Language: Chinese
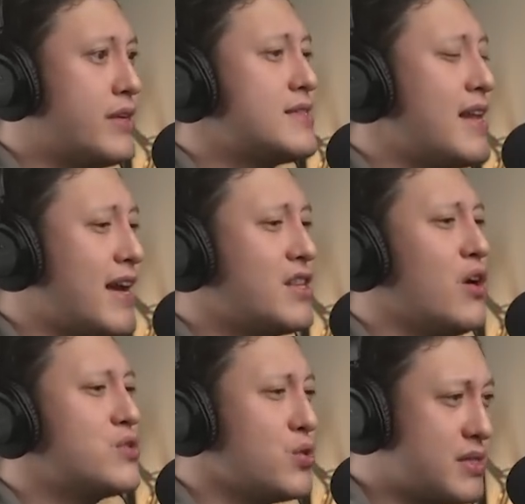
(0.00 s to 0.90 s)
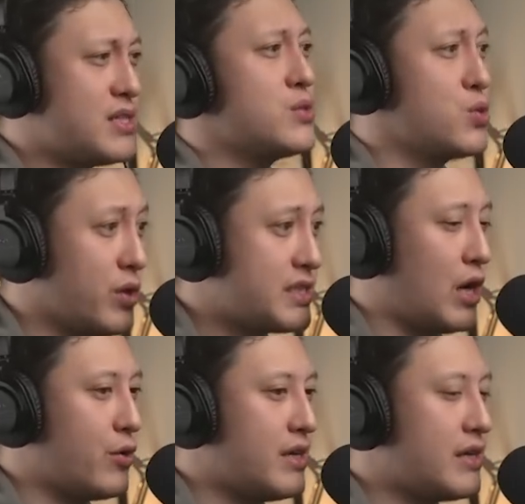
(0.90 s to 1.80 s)
这台电脑就只做
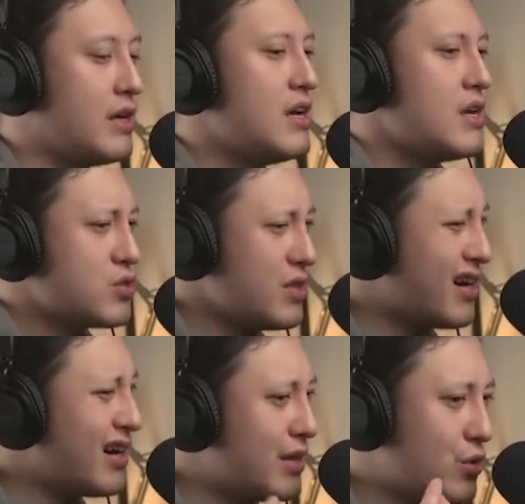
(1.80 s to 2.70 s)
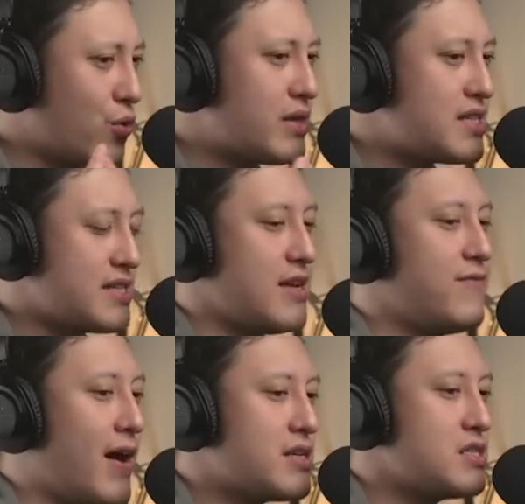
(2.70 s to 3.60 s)
交易，就是很多这些
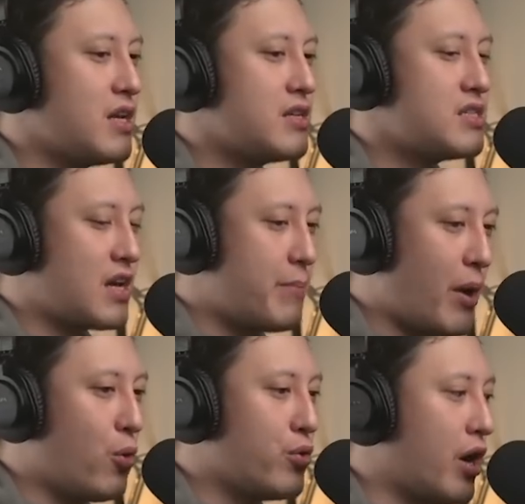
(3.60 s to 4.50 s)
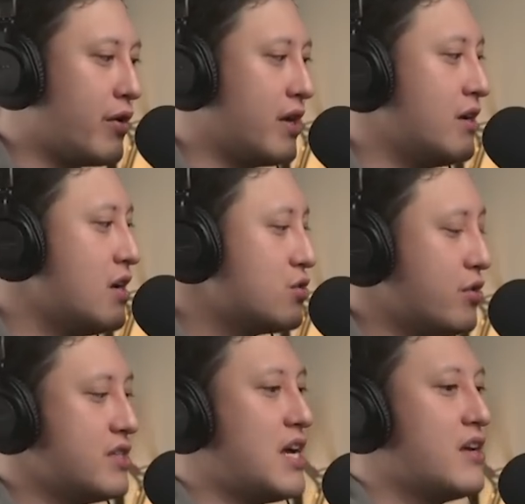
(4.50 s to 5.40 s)
方式呢是可以保护到你，就有
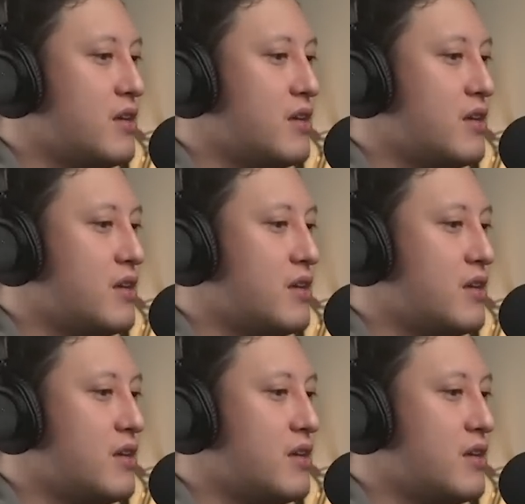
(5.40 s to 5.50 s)
点像